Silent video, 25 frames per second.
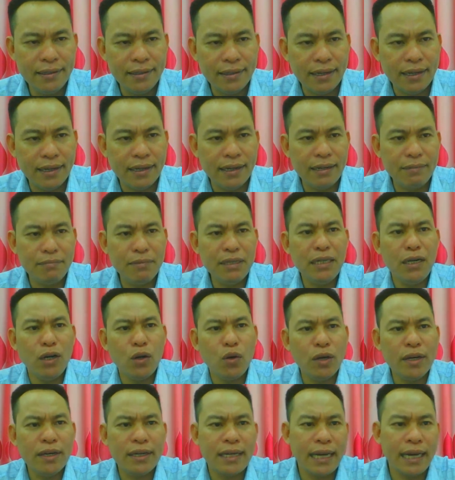đã mới
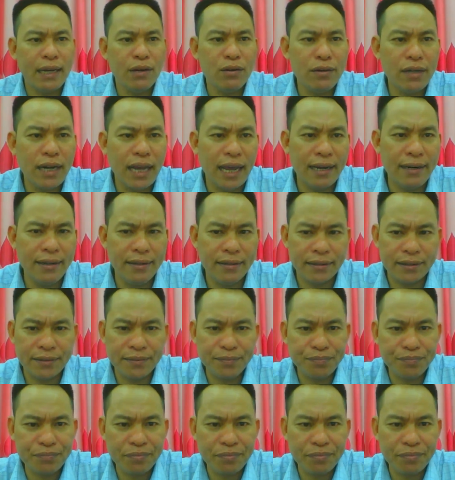lôi kéo lại được